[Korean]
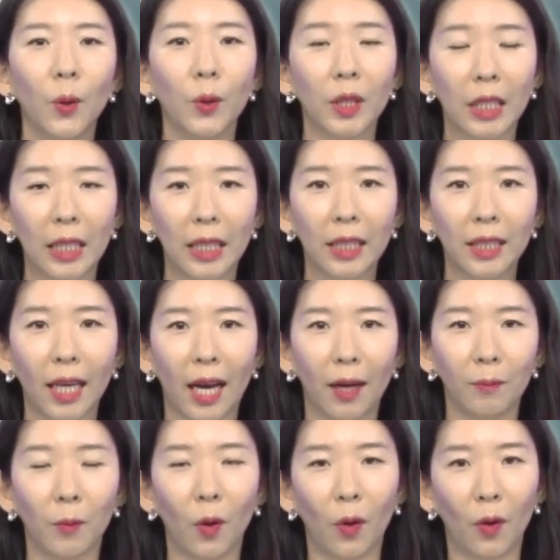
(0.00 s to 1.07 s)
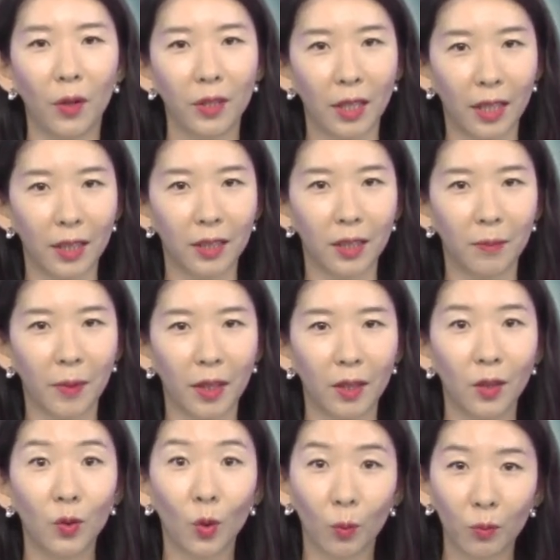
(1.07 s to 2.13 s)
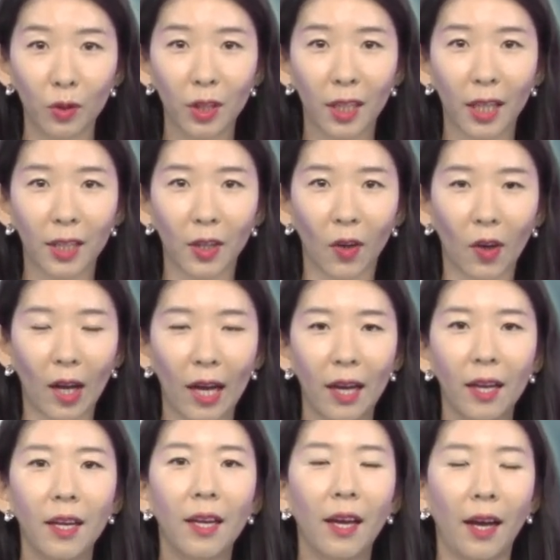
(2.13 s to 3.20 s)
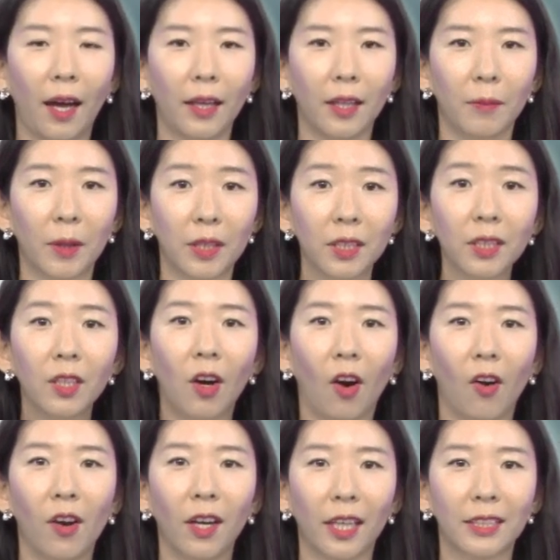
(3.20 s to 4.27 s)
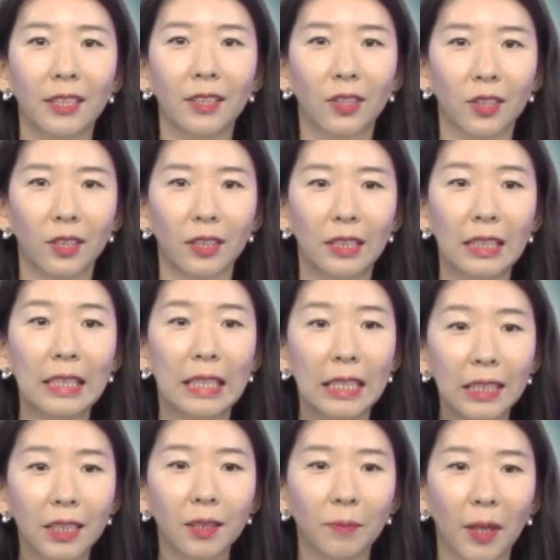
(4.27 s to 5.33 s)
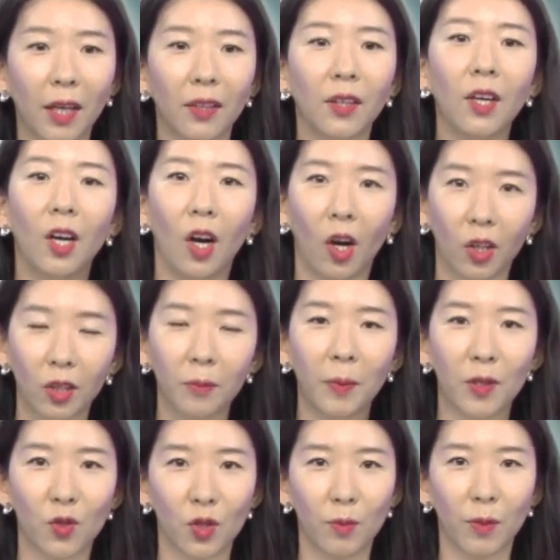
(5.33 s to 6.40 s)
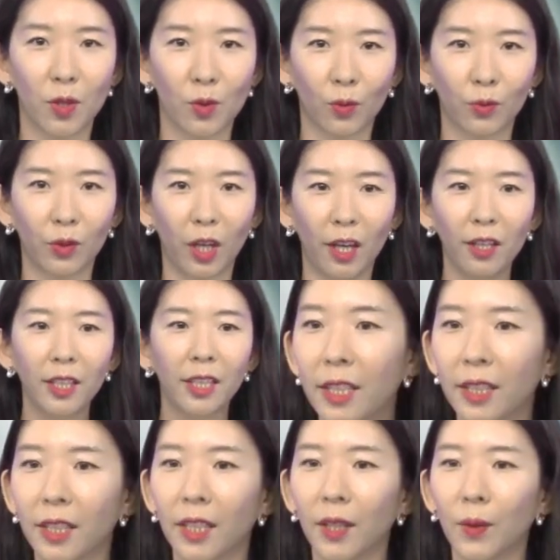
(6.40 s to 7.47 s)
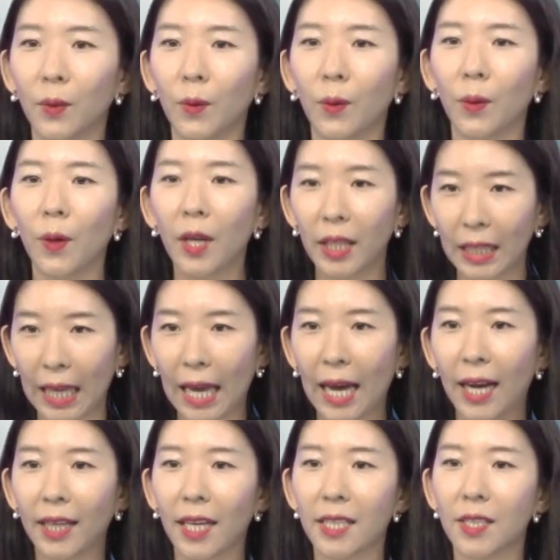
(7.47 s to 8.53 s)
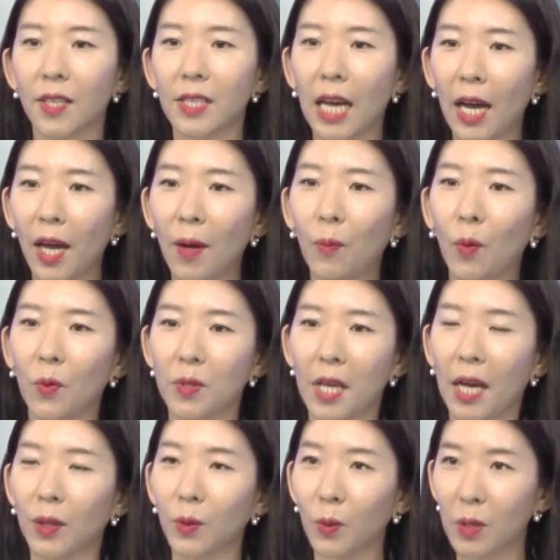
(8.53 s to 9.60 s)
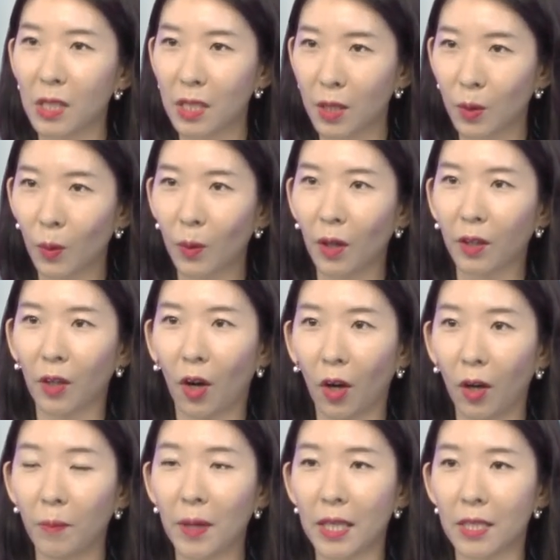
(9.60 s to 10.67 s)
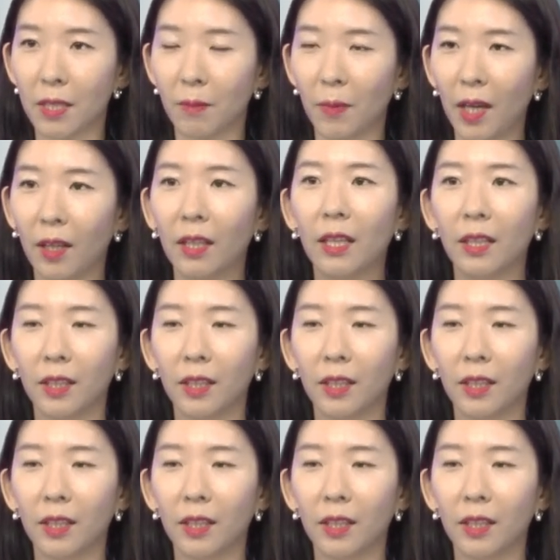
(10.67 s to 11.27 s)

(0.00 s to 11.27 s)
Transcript: 혹은 기타 뭐 예를 들면은 논문이라던가 아니면 특허 같은 것들이 있으면 언급해 주시면 좋고요. 그리고 대학에서 사회봉사 또는 지도력 경험이 있으면